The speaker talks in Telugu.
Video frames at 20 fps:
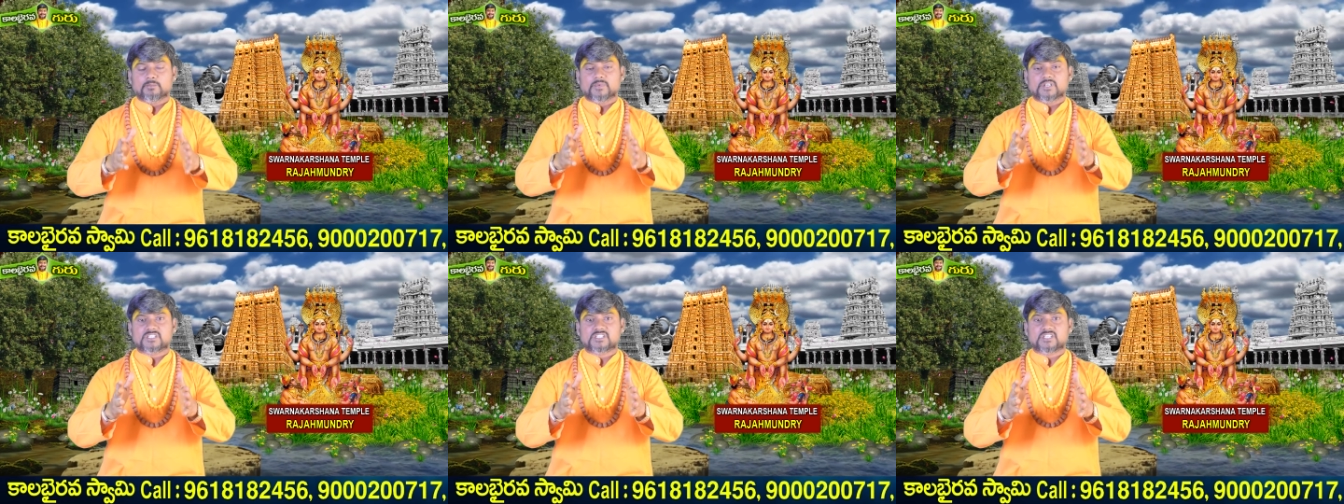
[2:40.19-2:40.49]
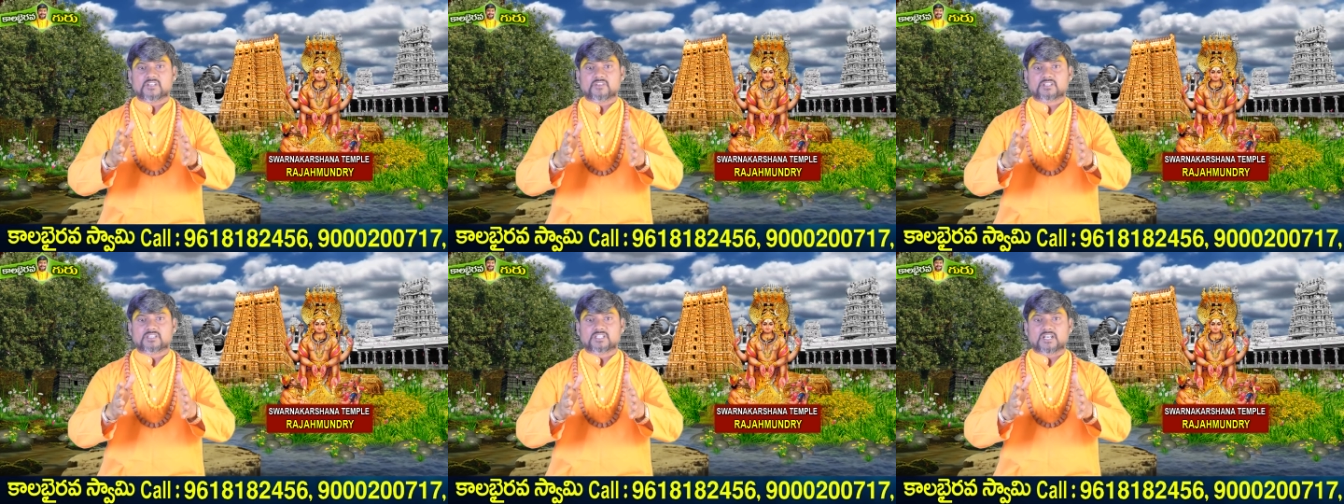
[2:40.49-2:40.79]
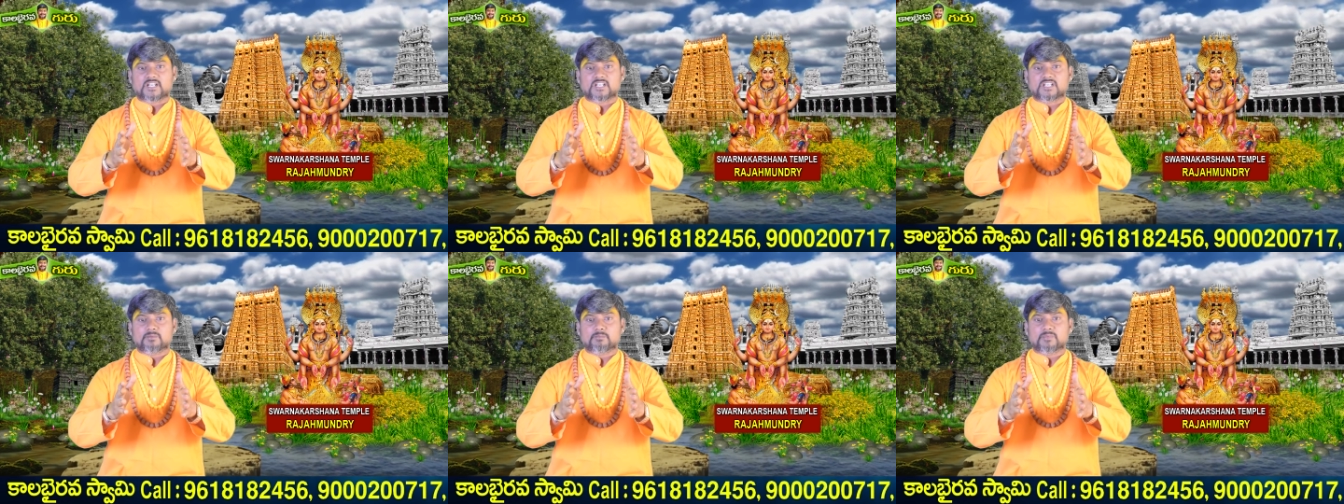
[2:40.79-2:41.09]
మీ
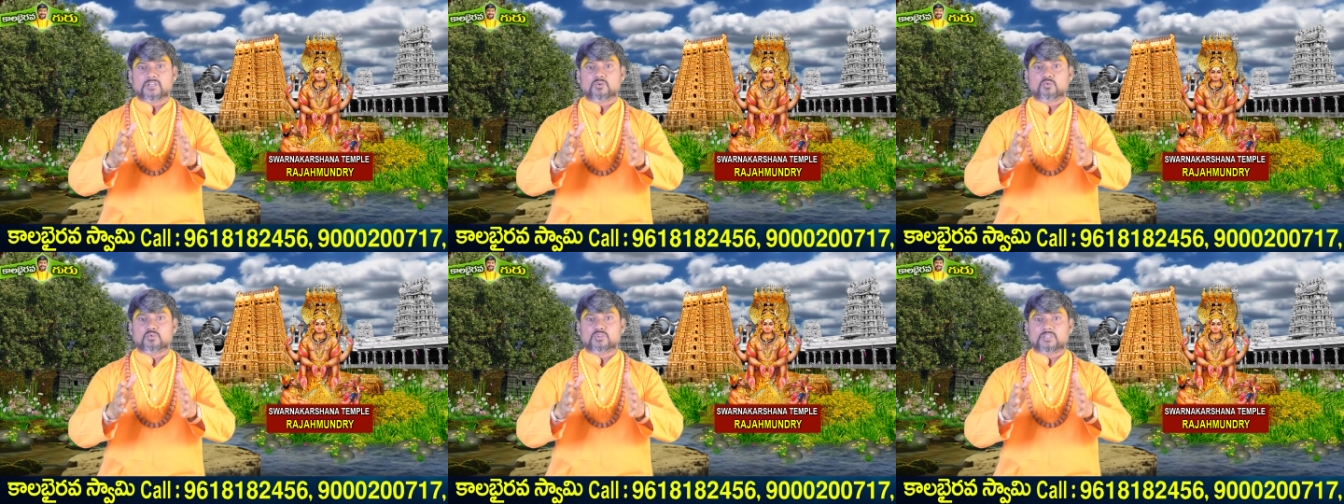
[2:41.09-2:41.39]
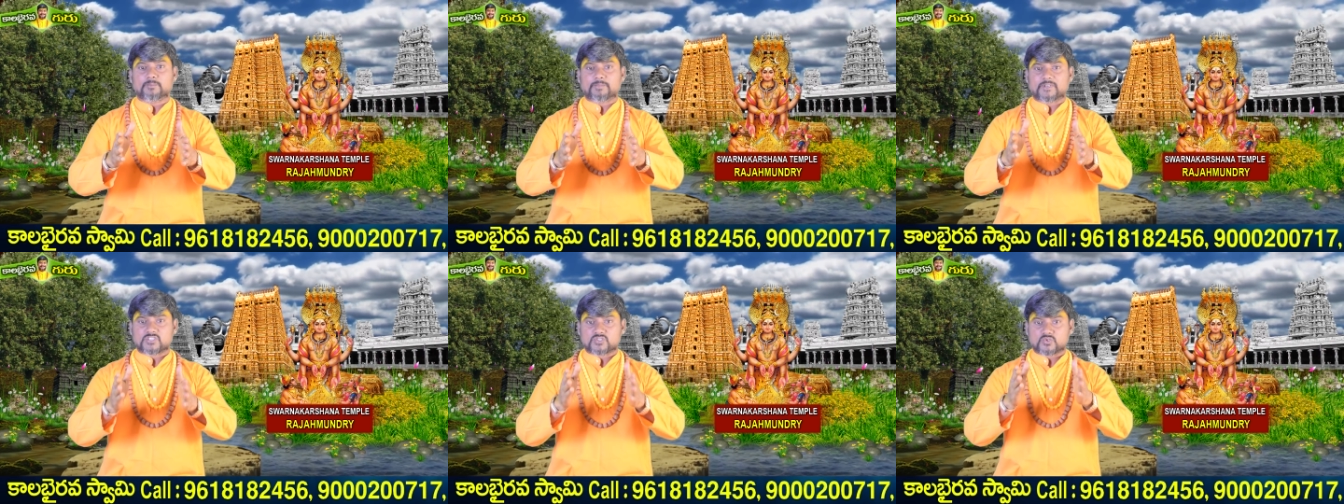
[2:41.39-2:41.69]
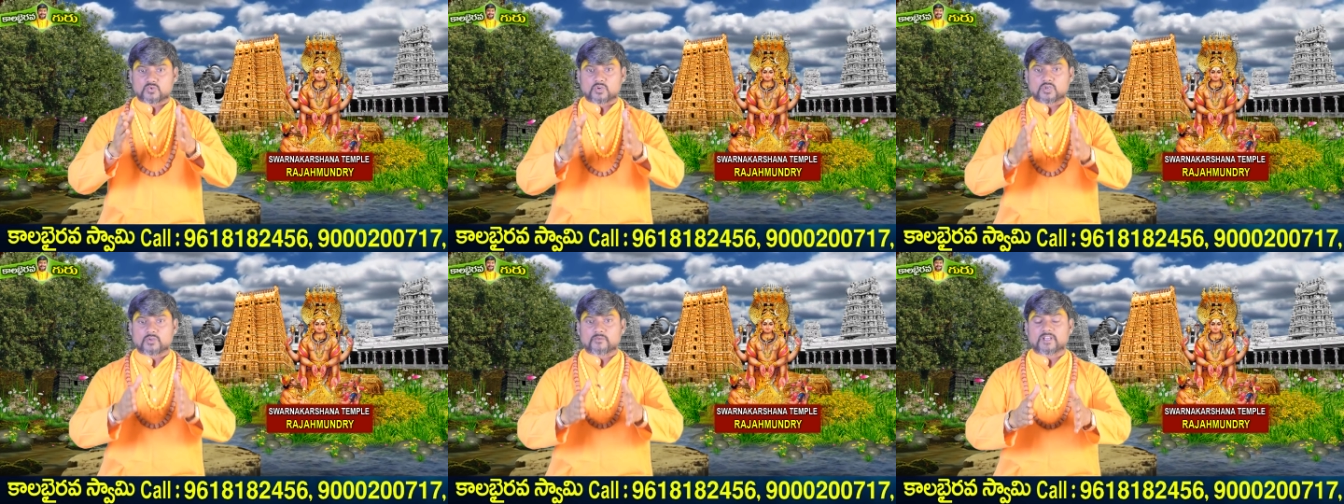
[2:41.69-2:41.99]
జీవితాన్ని మీరు
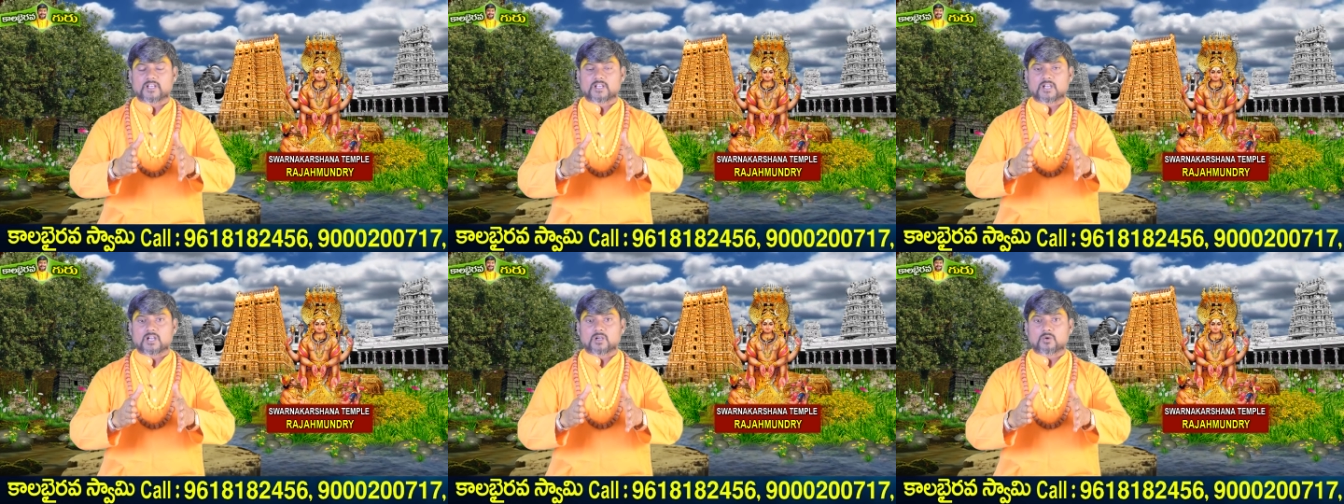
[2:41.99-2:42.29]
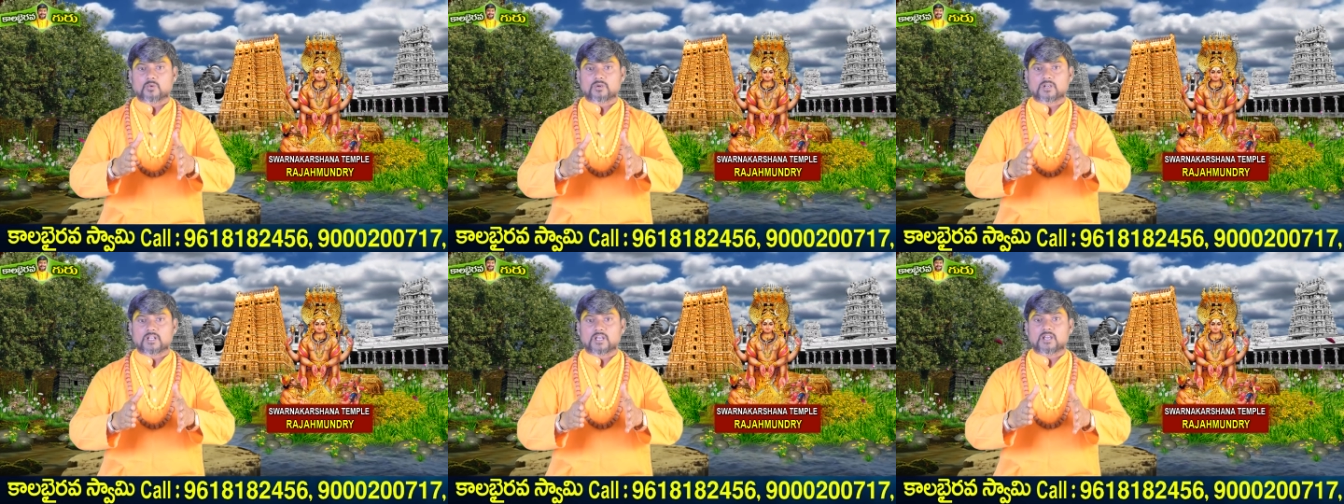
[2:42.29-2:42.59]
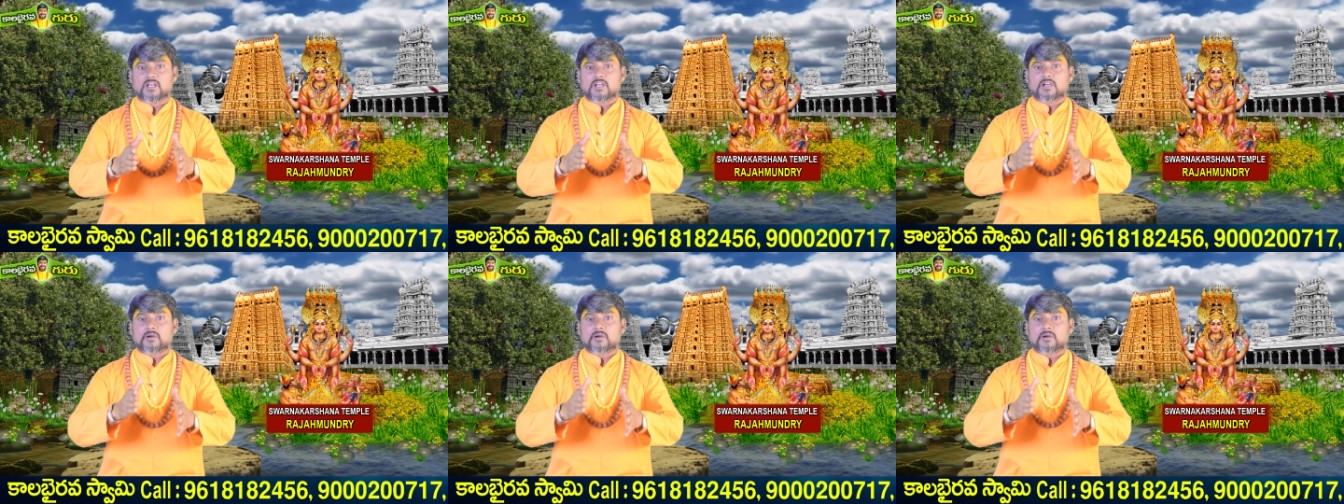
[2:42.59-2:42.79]
ఉద్దిపరచుకోవడమే కాకుండా